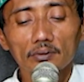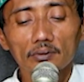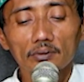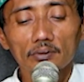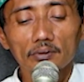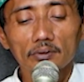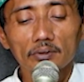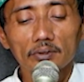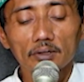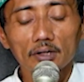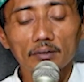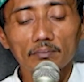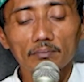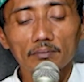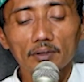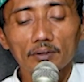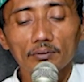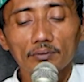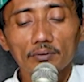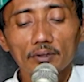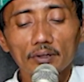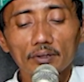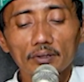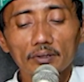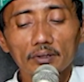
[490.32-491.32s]

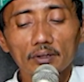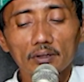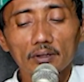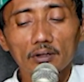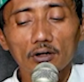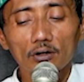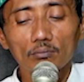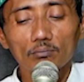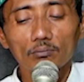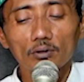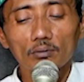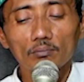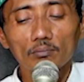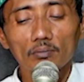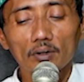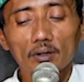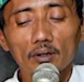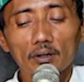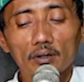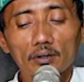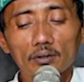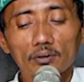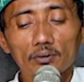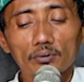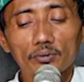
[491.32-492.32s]
yamna'ukanya kapa
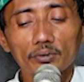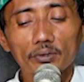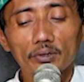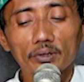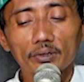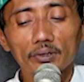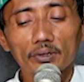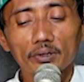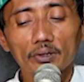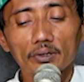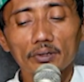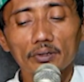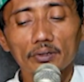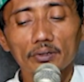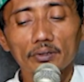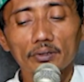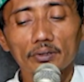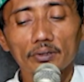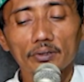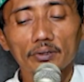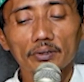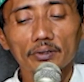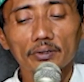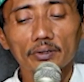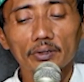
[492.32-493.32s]
ma'ar ru'yata
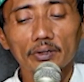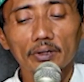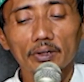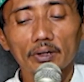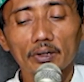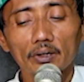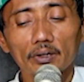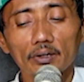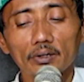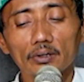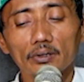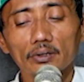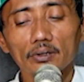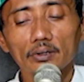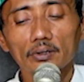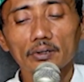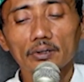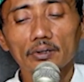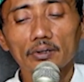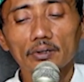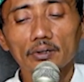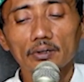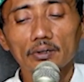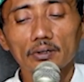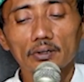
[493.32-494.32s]
ing
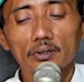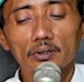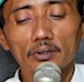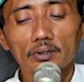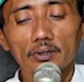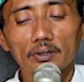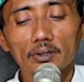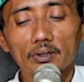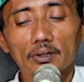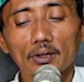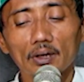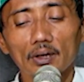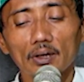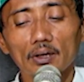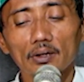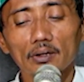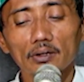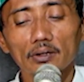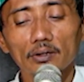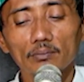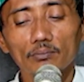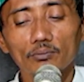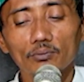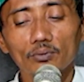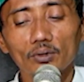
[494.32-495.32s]
ningali
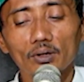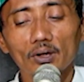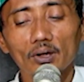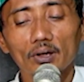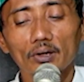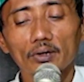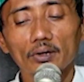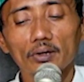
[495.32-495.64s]
bulan